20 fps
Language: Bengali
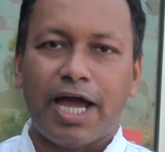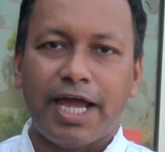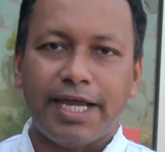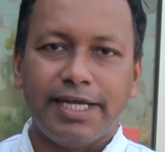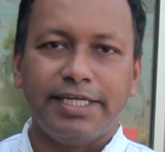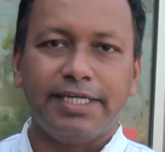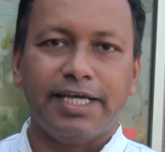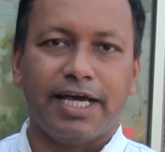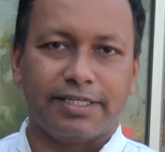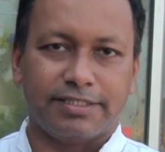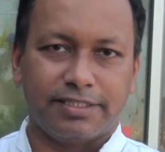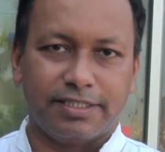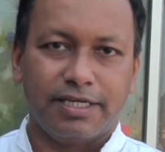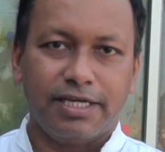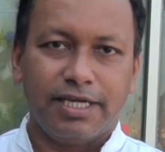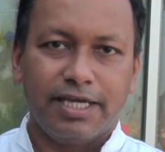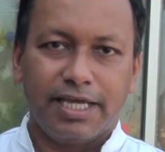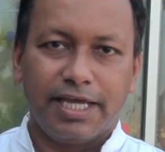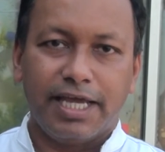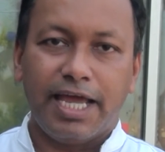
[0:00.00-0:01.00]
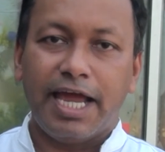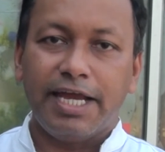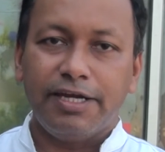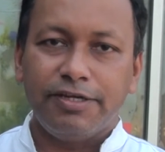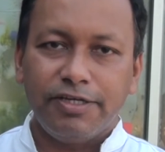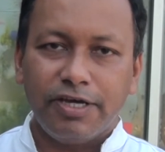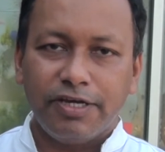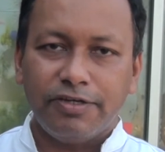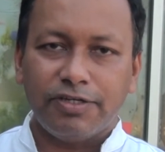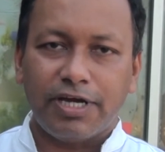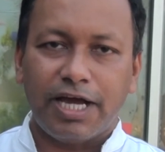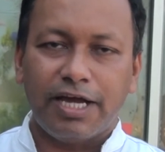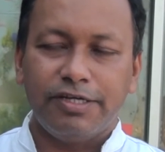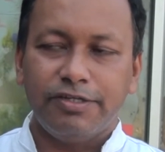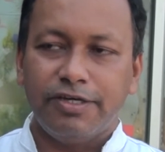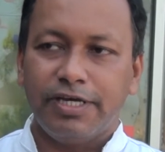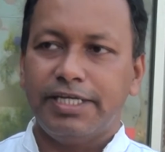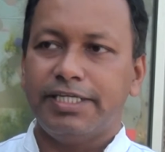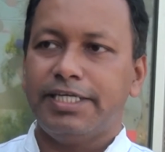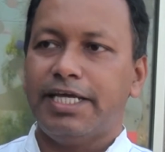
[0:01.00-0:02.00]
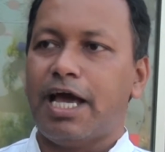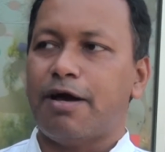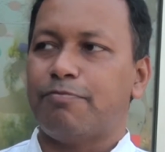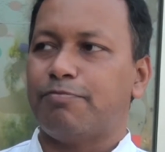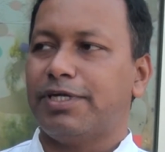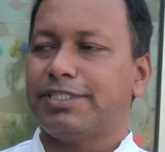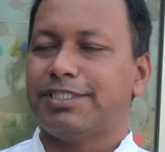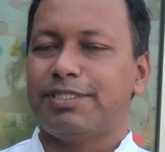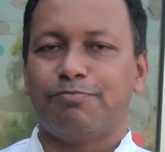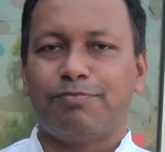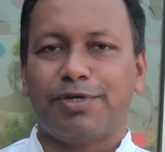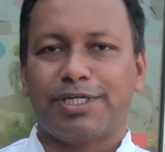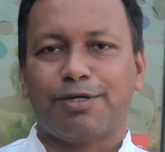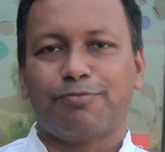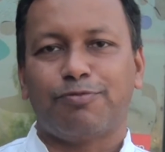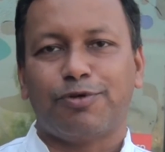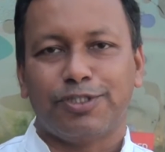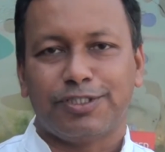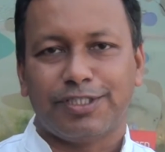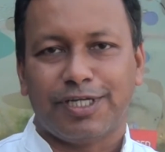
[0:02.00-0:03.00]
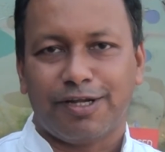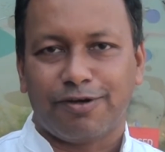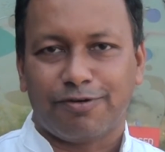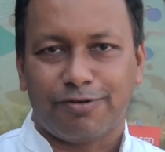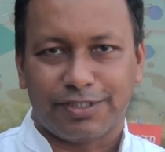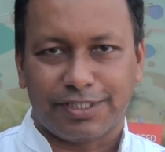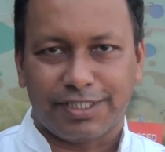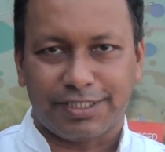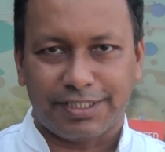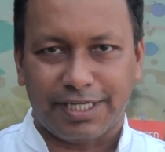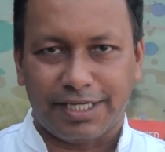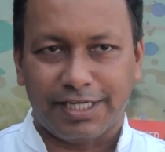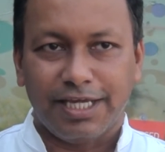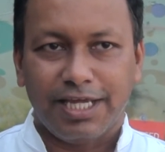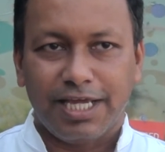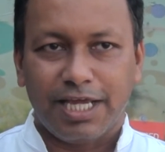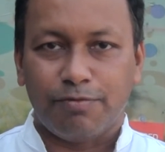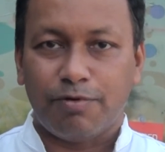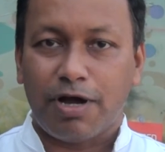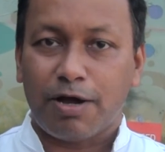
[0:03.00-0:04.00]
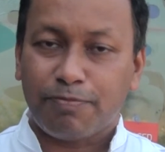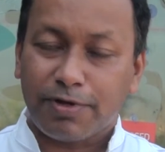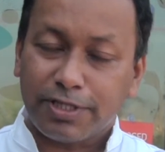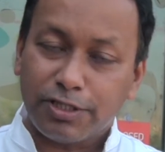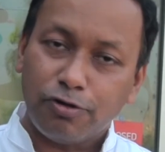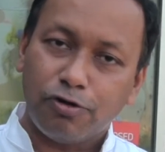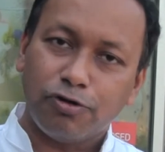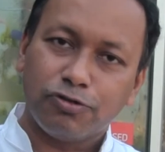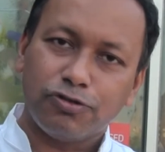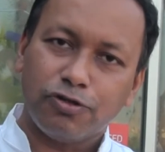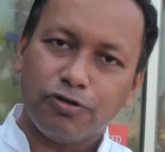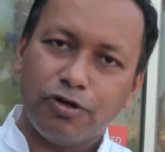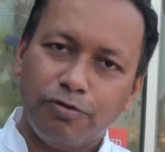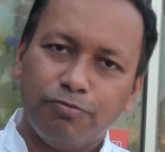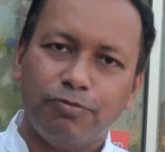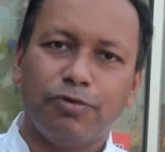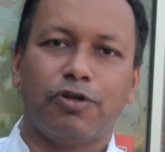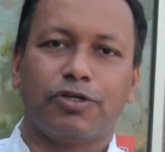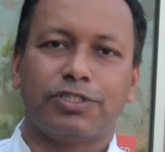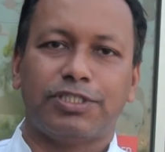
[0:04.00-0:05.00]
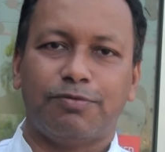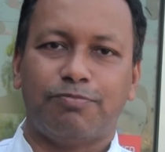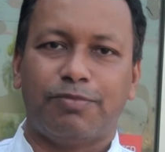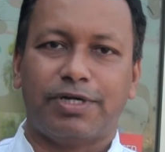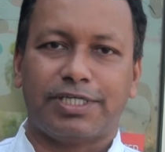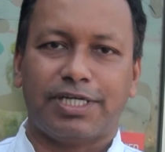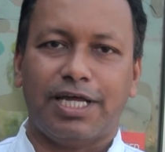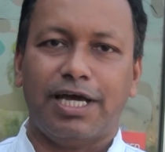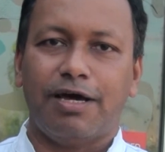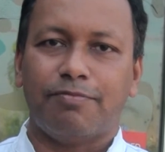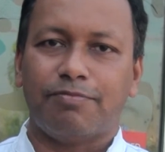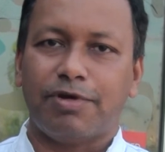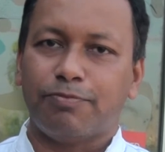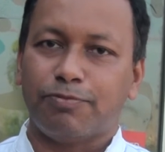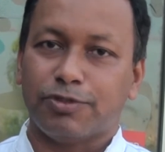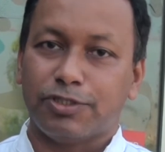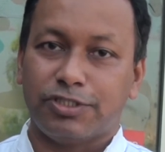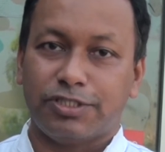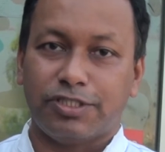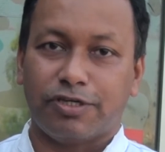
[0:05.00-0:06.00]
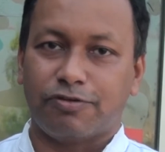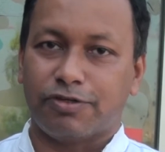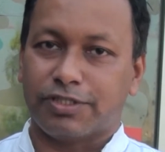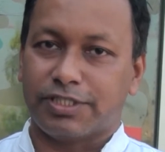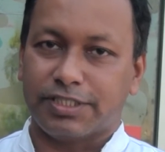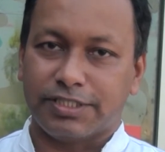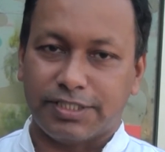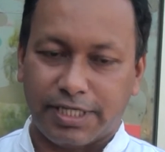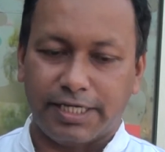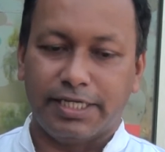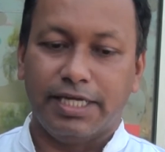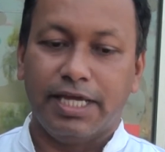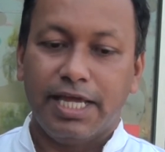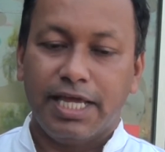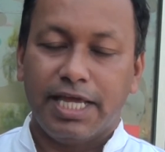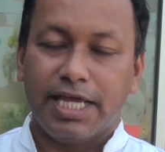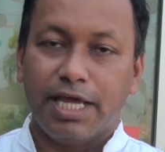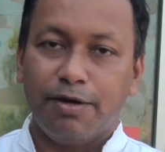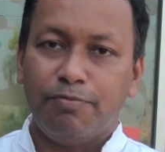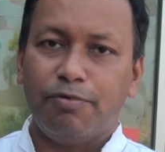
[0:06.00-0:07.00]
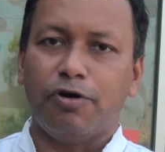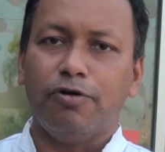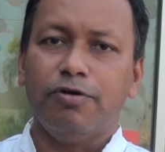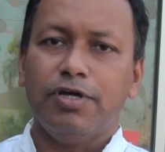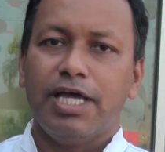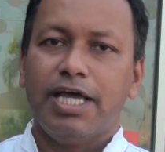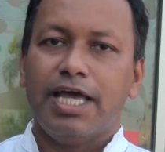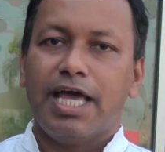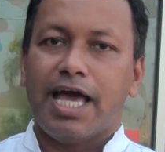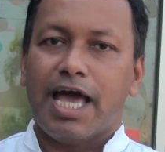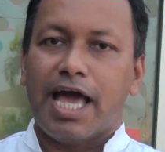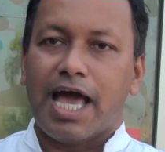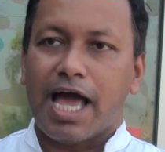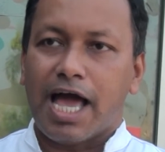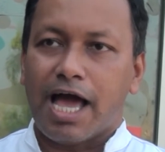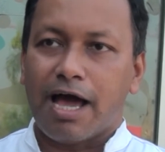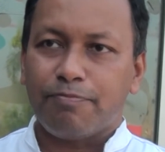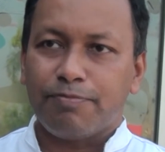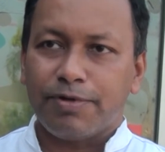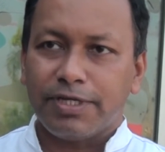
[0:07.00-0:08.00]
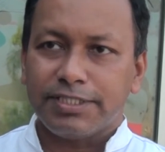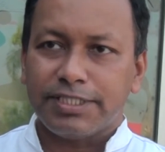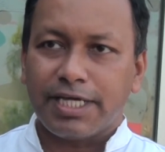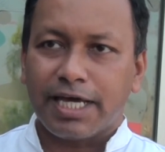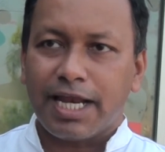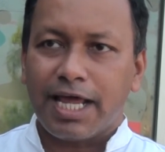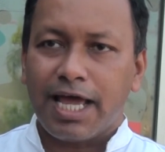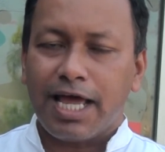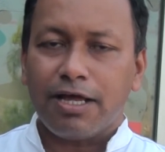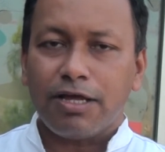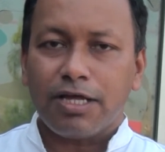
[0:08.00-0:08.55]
আইডিয়া আছে এই আইডিয়া আইডিয়া নিয়ে আমরা চেম্বারটা পরিচালনা করতে চাই এবং আপনাদের অংশগ্রহণমূলক চেম্বারটা আমরা প্রতিষ্ঠা করতে চাই এবং আপনার যারা